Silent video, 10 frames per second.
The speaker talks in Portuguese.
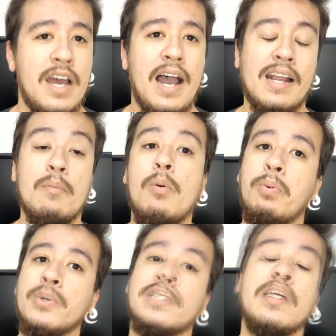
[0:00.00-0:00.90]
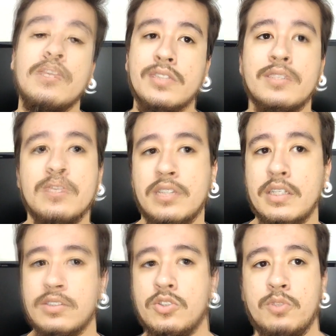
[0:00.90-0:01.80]
acabam postando seus
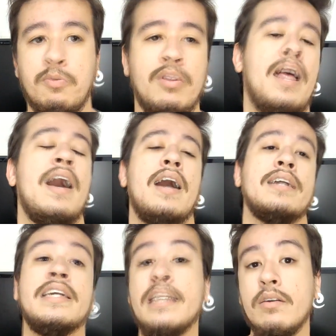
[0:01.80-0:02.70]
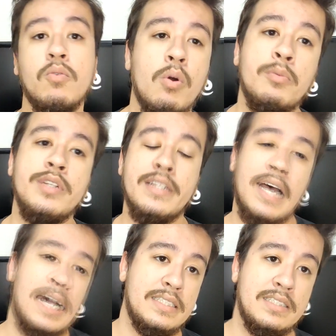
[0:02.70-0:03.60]
textos por lá, criam
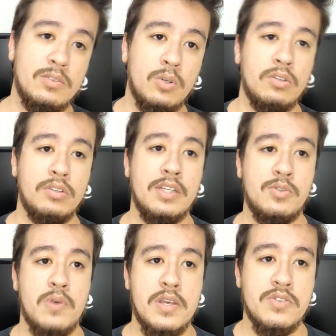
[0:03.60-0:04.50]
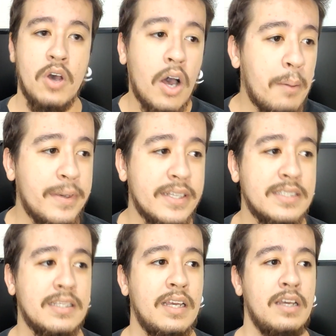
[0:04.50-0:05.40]
comunidades em torno das suas
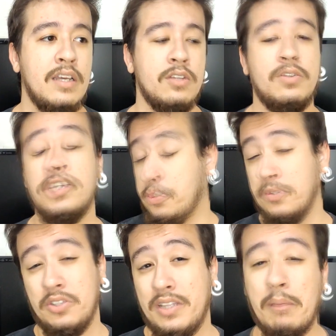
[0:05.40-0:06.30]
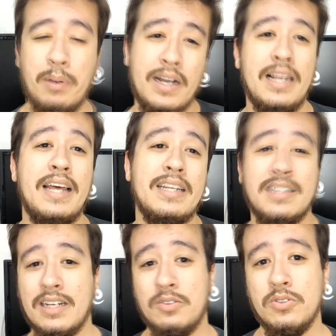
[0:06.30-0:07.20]
obras, Durante muito tempo a galera
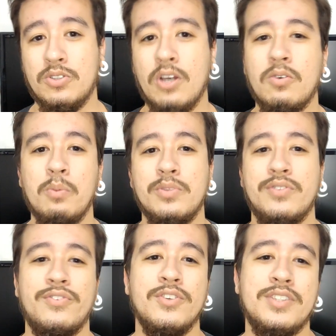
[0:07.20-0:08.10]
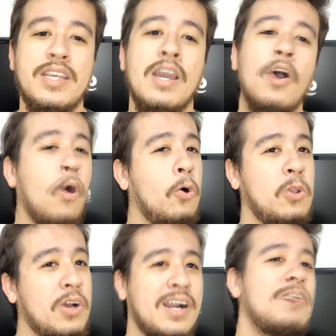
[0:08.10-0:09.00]
tratou só como se fosse o
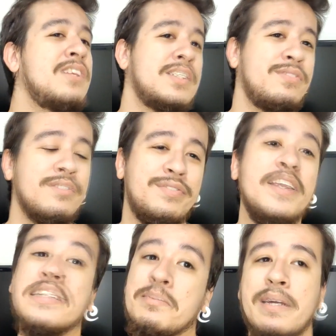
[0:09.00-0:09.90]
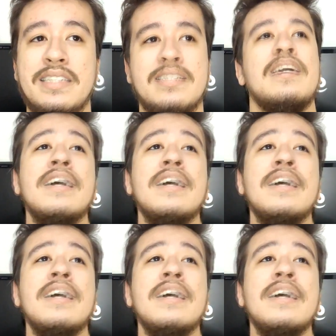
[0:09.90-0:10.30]
local das fanfics, mas